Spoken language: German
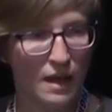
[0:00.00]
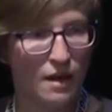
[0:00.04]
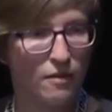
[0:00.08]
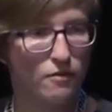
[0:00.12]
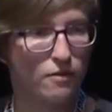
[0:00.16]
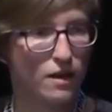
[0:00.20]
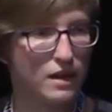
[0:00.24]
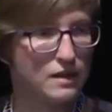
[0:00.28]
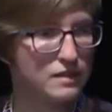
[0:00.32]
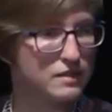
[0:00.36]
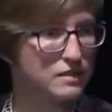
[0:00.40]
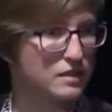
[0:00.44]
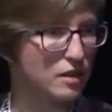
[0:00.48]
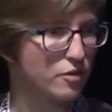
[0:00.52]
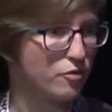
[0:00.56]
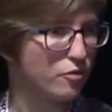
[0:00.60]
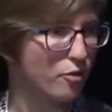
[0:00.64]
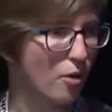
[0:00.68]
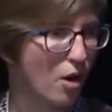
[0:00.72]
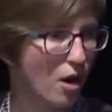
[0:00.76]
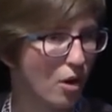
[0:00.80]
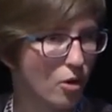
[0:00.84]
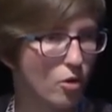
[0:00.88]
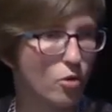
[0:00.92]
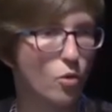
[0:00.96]
weil es
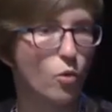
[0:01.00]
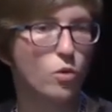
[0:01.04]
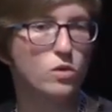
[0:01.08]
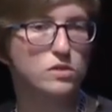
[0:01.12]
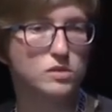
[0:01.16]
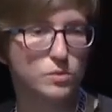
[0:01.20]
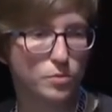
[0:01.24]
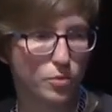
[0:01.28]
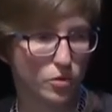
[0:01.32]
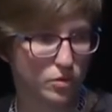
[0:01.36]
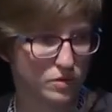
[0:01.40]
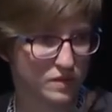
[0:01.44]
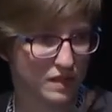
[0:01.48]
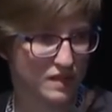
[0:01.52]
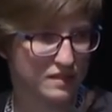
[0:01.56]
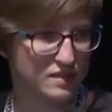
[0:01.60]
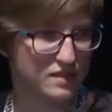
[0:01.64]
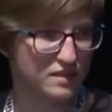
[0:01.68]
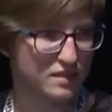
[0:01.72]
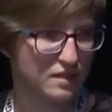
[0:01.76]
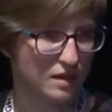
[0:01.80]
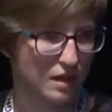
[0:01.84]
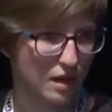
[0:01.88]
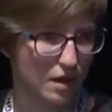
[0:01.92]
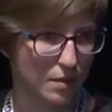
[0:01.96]
davor auch große
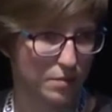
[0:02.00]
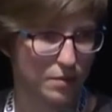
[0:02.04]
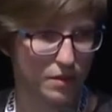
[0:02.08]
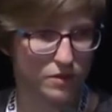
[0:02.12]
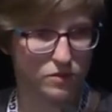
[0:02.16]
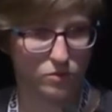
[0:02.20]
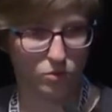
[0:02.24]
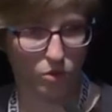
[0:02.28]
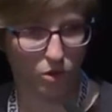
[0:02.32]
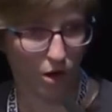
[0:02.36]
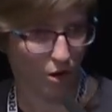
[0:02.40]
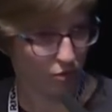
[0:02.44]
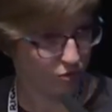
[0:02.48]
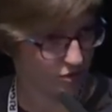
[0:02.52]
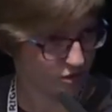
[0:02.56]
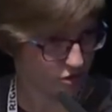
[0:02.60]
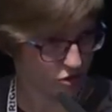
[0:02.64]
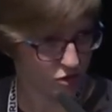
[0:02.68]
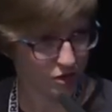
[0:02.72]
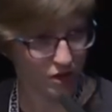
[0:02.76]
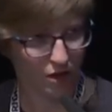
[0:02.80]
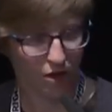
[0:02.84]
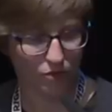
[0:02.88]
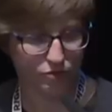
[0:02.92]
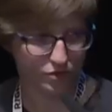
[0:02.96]
Proteste gab, also auf, den,
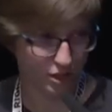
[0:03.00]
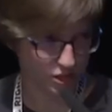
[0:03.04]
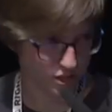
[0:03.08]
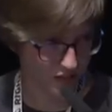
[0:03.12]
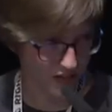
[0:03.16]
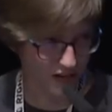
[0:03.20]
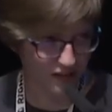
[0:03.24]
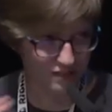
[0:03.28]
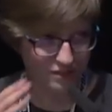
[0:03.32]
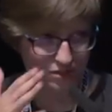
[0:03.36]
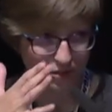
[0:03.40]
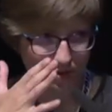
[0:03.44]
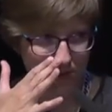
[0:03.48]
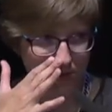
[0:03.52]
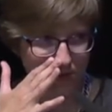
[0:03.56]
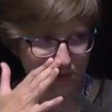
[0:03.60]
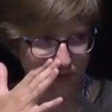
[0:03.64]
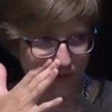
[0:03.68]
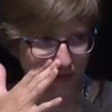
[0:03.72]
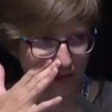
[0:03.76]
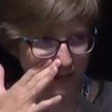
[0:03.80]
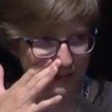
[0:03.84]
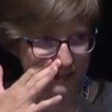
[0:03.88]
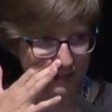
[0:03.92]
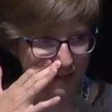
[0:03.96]
auf der Straße und so
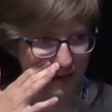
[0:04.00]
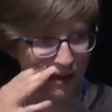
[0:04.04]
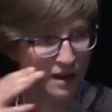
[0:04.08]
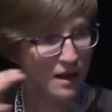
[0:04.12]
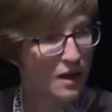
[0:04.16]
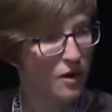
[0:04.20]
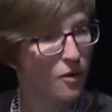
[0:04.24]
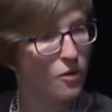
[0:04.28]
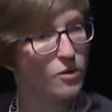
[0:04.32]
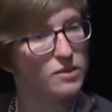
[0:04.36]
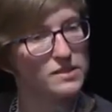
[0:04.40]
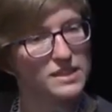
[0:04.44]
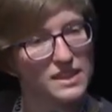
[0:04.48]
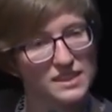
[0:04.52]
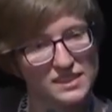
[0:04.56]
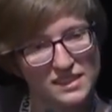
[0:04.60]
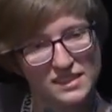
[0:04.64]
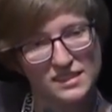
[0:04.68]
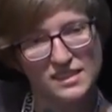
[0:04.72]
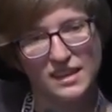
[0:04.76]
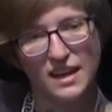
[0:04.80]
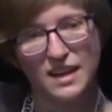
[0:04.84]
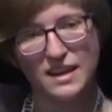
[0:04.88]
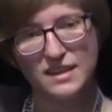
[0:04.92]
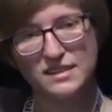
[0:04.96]
weiter. Und das
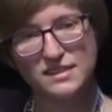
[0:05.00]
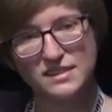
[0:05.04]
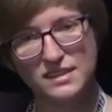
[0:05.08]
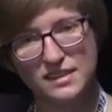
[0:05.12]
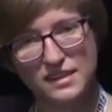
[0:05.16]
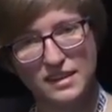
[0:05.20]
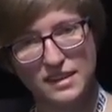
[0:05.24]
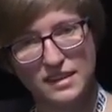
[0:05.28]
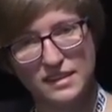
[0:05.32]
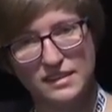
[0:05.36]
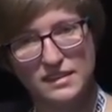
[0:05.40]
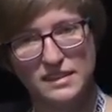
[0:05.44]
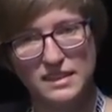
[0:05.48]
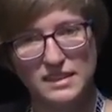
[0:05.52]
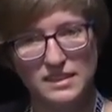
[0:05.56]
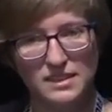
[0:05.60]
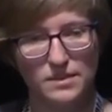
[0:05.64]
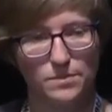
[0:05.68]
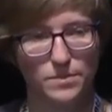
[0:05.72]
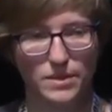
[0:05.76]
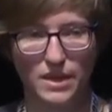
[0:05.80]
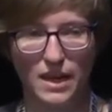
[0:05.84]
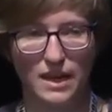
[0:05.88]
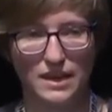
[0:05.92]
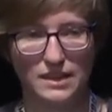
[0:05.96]
ist halt äh, nicht
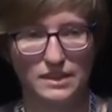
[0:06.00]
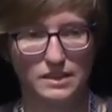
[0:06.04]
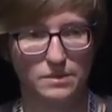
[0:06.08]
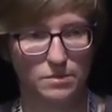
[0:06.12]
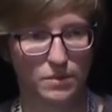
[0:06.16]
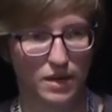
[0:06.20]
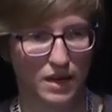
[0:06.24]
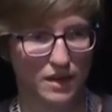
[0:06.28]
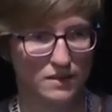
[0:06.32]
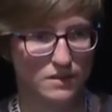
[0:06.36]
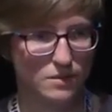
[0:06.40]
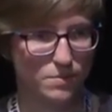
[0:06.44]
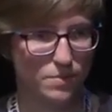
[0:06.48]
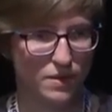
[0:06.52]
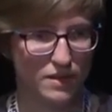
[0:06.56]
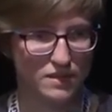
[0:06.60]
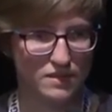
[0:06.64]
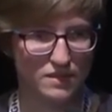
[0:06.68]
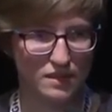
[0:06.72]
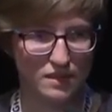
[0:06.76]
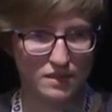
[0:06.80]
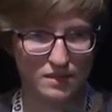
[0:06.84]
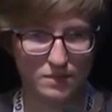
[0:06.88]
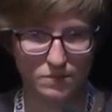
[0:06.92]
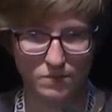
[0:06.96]
im gleichen Maße
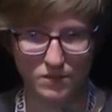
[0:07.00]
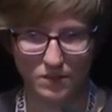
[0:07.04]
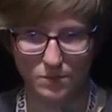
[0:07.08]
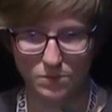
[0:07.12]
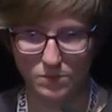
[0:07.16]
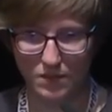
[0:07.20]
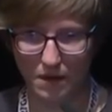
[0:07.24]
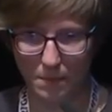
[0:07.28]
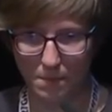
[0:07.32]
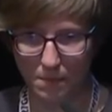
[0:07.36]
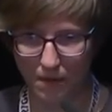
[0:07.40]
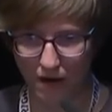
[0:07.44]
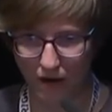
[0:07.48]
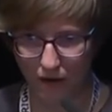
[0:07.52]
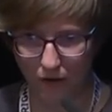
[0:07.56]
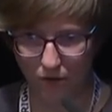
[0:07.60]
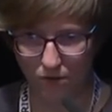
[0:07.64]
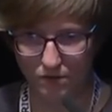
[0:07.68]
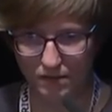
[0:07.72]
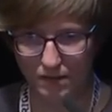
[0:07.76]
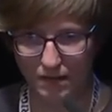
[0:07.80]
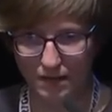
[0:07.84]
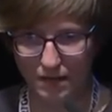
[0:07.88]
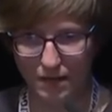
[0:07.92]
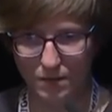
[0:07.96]
passiert im September.
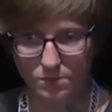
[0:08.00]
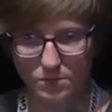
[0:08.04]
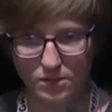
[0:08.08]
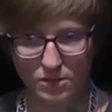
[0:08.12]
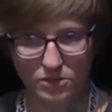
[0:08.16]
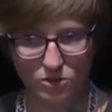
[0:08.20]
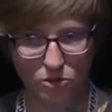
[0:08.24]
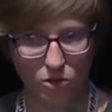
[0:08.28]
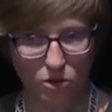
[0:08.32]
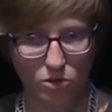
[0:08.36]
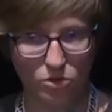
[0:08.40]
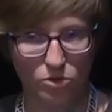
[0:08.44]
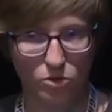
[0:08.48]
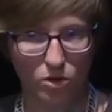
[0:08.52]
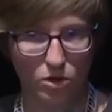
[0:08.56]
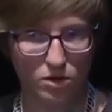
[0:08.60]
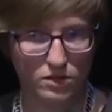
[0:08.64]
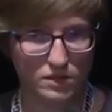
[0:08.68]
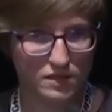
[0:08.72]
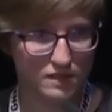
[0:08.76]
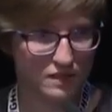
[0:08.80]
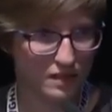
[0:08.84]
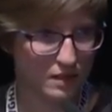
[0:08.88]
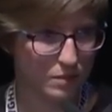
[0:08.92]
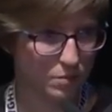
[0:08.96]
Und dann haben sich doch
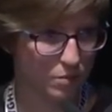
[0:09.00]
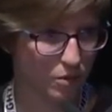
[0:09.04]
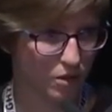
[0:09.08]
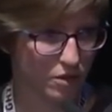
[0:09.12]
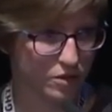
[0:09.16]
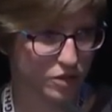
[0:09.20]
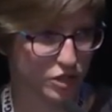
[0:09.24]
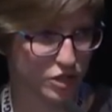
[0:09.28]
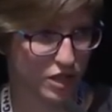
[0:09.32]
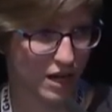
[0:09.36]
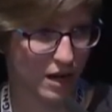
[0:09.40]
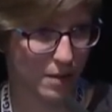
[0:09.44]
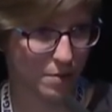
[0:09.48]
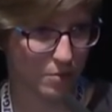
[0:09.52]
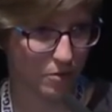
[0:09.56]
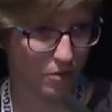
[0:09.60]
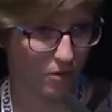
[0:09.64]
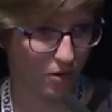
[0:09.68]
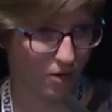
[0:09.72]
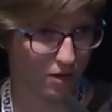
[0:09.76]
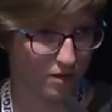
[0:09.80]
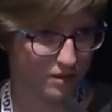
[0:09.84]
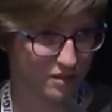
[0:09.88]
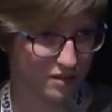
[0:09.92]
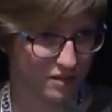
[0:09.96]
19 polnische
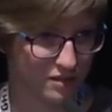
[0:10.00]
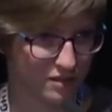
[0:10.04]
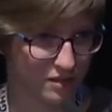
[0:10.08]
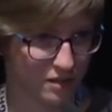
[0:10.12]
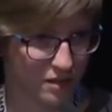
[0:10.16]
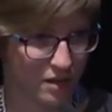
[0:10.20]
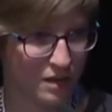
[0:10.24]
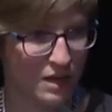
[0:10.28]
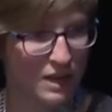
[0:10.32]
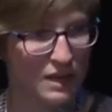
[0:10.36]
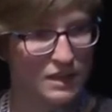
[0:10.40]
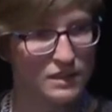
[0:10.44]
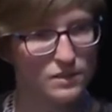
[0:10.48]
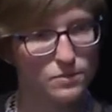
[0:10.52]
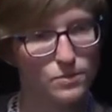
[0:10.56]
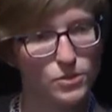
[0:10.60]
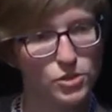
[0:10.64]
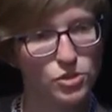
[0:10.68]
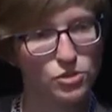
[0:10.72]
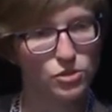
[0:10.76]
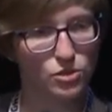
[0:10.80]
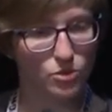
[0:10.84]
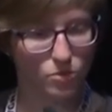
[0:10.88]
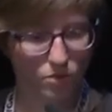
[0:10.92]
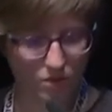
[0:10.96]
Abgeordnete
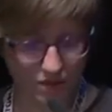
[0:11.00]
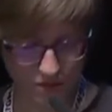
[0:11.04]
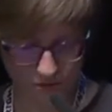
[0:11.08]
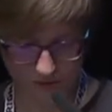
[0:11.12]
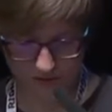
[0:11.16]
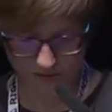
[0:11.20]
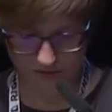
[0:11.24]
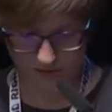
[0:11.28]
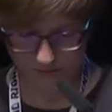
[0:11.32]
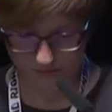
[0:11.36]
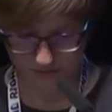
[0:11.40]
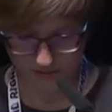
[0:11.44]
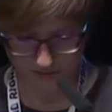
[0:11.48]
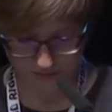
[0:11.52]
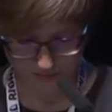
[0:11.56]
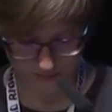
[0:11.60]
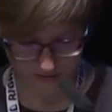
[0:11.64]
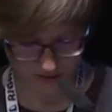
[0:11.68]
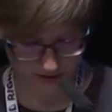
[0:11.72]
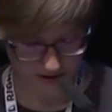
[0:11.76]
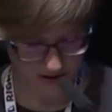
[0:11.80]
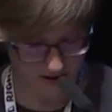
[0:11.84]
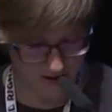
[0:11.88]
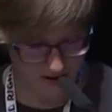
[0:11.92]
zwischen Juli und September